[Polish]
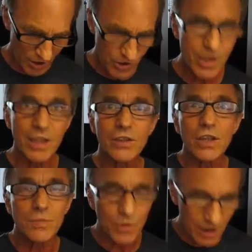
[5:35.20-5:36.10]
Czy
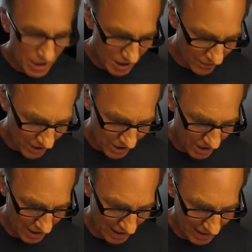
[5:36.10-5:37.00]
ktoś podejrzewa,
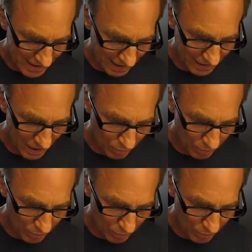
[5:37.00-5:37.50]
że Aleksander